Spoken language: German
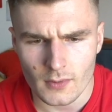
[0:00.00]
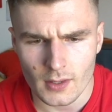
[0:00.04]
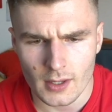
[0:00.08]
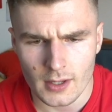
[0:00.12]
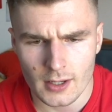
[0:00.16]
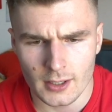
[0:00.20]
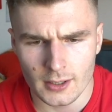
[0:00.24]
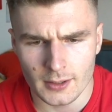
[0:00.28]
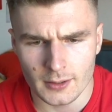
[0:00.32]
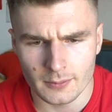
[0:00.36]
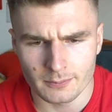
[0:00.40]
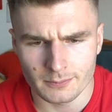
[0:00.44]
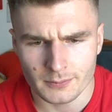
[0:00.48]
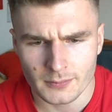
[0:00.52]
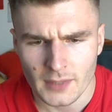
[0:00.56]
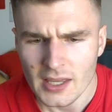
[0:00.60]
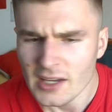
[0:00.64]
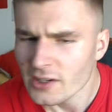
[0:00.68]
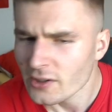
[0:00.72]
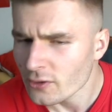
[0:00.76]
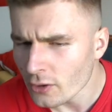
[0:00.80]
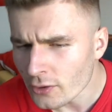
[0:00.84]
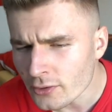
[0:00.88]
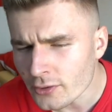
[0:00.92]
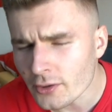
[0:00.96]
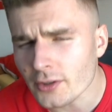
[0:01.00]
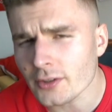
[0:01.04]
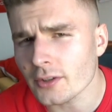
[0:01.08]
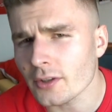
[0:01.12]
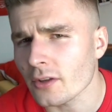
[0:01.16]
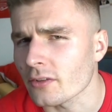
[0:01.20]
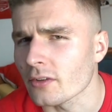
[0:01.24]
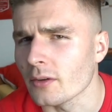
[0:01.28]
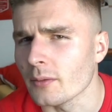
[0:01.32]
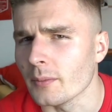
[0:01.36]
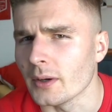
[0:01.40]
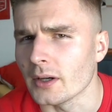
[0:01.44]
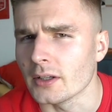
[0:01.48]
Ähm, gönnt euch
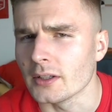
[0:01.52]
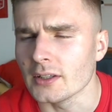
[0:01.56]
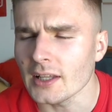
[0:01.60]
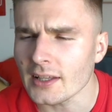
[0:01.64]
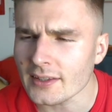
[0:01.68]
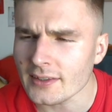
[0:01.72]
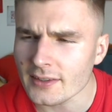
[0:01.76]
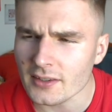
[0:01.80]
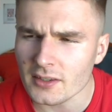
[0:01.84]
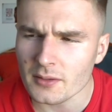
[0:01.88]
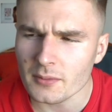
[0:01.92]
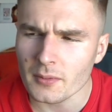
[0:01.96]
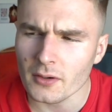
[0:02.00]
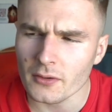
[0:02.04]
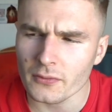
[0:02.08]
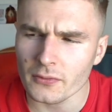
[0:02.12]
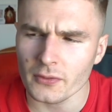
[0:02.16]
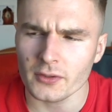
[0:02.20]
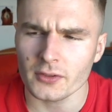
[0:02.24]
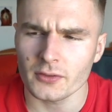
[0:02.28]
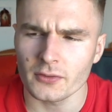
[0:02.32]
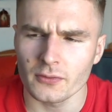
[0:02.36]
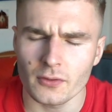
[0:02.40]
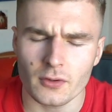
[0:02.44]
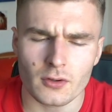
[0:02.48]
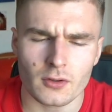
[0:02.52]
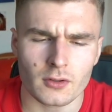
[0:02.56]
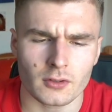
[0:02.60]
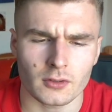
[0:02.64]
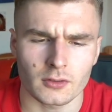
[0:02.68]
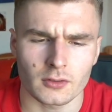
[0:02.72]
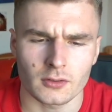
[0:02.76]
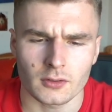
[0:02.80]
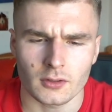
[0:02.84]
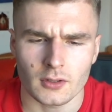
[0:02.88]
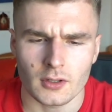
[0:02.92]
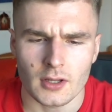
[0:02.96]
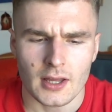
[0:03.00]
das nochmal. Lasst es nochmal auf euch wirken.
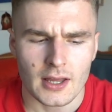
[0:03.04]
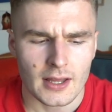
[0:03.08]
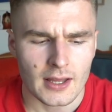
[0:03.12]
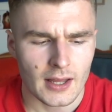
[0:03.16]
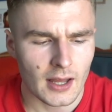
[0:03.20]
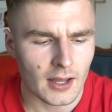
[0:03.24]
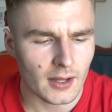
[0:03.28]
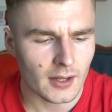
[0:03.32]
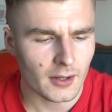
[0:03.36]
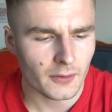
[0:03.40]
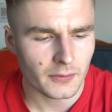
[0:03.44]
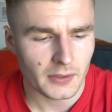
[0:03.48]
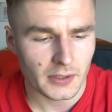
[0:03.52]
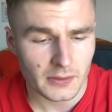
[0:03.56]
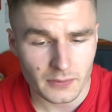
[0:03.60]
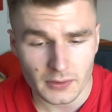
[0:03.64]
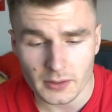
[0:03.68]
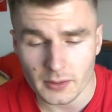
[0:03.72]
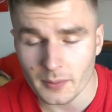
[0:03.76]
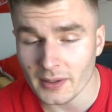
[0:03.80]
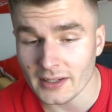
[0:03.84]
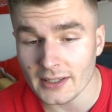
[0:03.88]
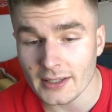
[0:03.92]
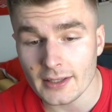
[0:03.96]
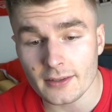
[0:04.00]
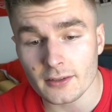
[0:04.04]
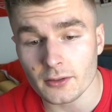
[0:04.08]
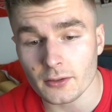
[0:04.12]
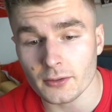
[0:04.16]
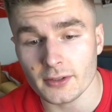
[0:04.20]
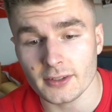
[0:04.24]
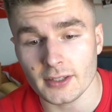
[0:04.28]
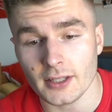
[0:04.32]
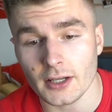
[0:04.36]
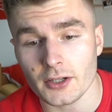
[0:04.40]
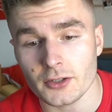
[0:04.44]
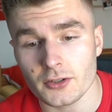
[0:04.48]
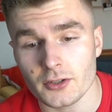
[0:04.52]
Äh, auf jeden Fall nochmal riesengroßes
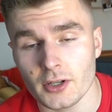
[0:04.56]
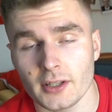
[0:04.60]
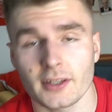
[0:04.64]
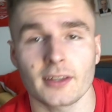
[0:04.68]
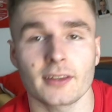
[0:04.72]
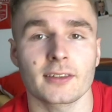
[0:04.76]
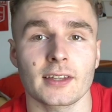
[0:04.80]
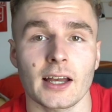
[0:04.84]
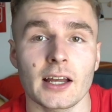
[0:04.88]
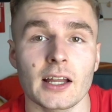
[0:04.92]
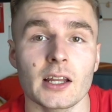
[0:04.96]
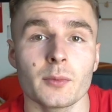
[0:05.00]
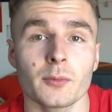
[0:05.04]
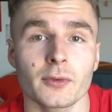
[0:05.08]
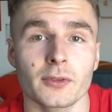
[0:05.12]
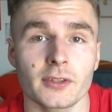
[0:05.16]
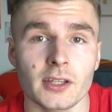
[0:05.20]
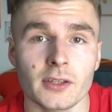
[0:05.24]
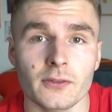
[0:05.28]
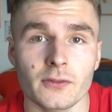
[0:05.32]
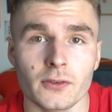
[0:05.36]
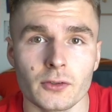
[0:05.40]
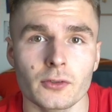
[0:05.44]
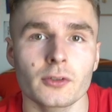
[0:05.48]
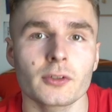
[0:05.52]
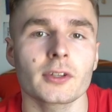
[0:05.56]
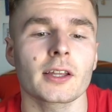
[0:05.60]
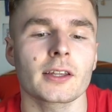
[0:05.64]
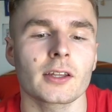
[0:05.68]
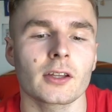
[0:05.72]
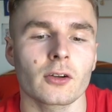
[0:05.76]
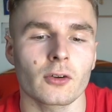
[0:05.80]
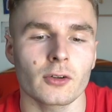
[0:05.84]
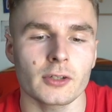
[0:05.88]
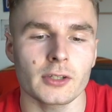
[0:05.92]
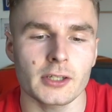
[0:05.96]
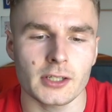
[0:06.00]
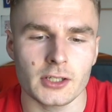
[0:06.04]
Dankeschön an das geile Musikvideo. Das hat der
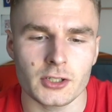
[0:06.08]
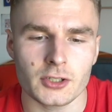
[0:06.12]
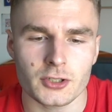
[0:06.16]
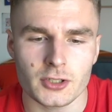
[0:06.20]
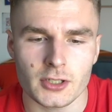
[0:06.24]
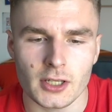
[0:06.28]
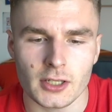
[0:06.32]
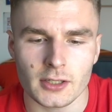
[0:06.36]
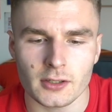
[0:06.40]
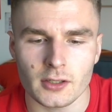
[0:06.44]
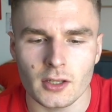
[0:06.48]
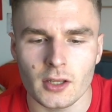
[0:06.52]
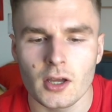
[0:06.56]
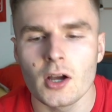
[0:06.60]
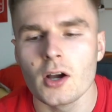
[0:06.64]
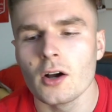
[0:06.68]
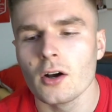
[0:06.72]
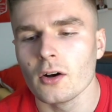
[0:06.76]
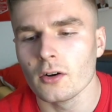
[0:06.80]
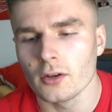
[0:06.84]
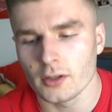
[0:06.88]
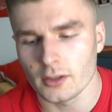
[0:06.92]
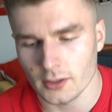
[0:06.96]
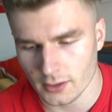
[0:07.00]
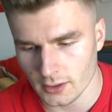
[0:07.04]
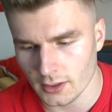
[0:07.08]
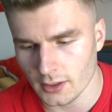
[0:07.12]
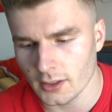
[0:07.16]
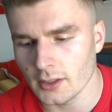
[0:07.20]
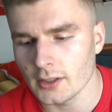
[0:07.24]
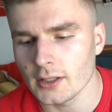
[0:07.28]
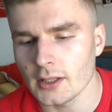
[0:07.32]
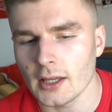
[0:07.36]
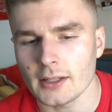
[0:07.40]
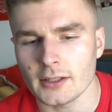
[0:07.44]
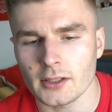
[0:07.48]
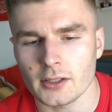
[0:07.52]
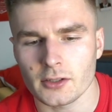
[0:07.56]
Ronny geschnitten und äh,
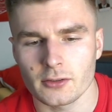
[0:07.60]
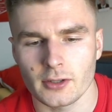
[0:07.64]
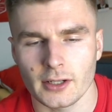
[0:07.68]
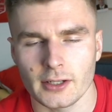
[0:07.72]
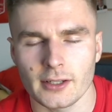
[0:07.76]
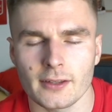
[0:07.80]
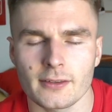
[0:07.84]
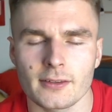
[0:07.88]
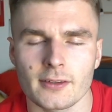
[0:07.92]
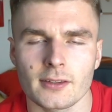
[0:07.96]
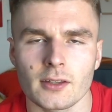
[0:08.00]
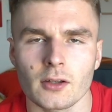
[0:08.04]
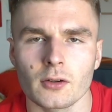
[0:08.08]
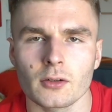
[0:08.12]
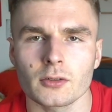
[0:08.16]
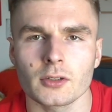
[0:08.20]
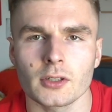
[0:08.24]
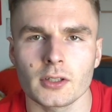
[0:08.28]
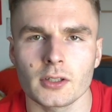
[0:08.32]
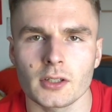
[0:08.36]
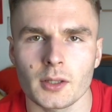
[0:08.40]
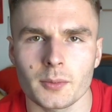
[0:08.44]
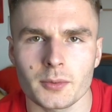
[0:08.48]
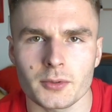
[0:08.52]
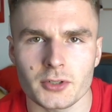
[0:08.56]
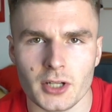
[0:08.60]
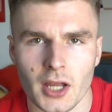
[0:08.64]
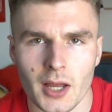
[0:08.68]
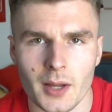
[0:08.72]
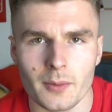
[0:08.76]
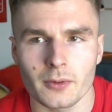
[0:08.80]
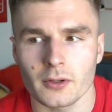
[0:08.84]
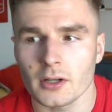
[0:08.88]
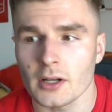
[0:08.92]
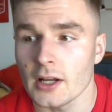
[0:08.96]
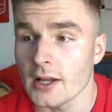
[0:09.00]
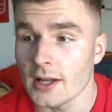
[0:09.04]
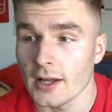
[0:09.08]
die anderen Credits sind ja auch dort in der
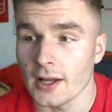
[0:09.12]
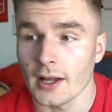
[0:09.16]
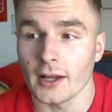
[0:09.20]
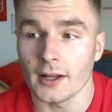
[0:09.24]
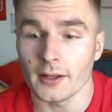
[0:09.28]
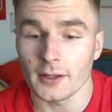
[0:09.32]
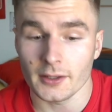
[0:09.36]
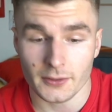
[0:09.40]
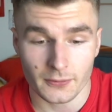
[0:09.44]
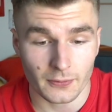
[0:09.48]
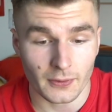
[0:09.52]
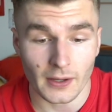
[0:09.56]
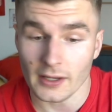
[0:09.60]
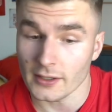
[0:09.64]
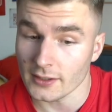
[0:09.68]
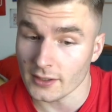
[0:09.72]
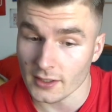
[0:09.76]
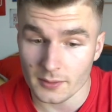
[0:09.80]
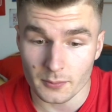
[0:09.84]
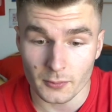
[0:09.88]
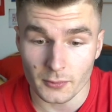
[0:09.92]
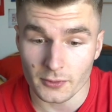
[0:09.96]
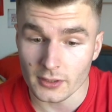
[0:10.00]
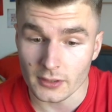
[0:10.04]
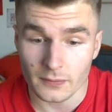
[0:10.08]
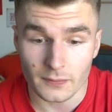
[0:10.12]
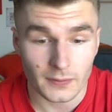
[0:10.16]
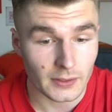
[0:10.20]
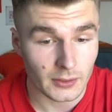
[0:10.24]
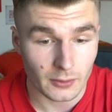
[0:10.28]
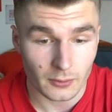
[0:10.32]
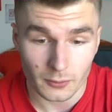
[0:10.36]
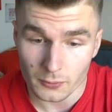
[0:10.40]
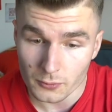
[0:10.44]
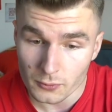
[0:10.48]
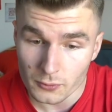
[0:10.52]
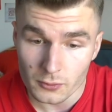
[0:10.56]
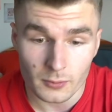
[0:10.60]
Beschreibung. Äh, ich feiere das Musikvideo
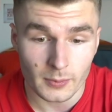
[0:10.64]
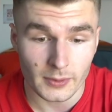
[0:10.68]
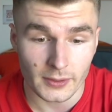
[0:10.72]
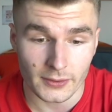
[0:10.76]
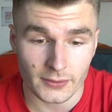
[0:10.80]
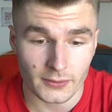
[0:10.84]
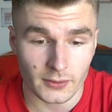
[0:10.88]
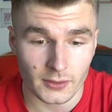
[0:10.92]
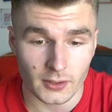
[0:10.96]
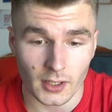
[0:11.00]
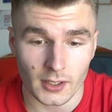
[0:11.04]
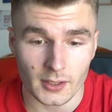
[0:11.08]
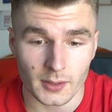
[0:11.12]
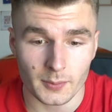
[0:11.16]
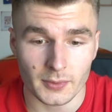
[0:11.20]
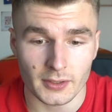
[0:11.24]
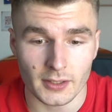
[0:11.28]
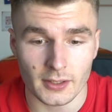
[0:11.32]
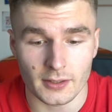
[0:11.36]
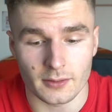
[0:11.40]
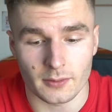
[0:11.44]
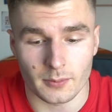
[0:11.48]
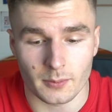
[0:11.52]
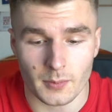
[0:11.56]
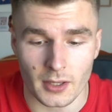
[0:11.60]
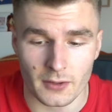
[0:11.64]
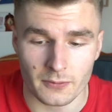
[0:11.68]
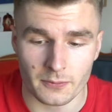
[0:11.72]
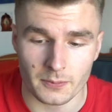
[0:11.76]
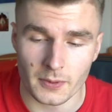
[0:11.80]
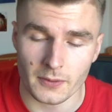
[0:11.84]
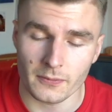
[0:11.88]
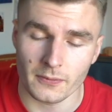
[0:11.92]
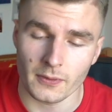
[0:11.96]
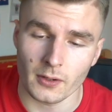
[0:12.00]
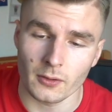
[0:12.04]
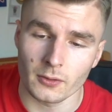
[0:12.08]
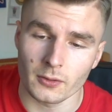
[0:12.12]
übelst, gerade mit diesen
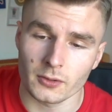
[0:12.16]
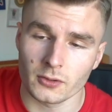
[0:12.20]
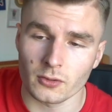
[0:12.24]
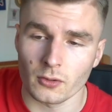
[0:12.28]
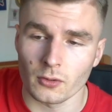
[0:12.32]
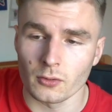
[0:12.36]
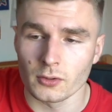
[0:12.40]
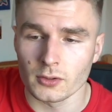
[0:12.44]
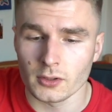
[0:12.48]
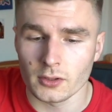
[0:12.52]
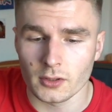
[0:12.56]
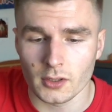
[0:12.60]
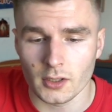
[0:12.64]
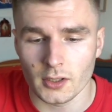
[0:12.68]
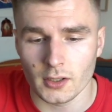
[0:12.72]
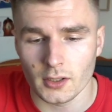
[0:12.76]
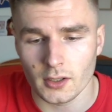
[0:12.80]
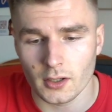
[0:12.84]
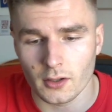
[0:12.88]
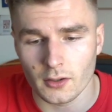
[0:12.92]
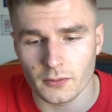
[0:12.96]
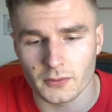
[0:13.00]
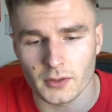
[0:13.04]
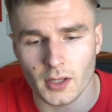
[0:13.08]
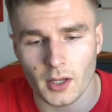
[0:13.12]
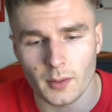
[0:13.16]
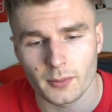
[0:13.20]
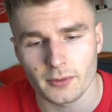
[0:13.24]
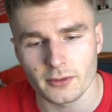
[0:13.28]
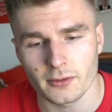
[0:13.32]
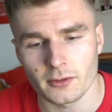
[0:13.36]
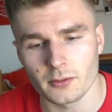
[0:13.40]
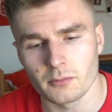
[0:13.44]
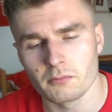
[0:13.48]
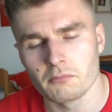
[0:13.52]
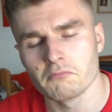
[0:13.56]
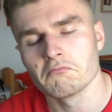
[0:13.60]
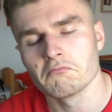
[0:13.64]
FPV-Drohnenaufnahmen und so.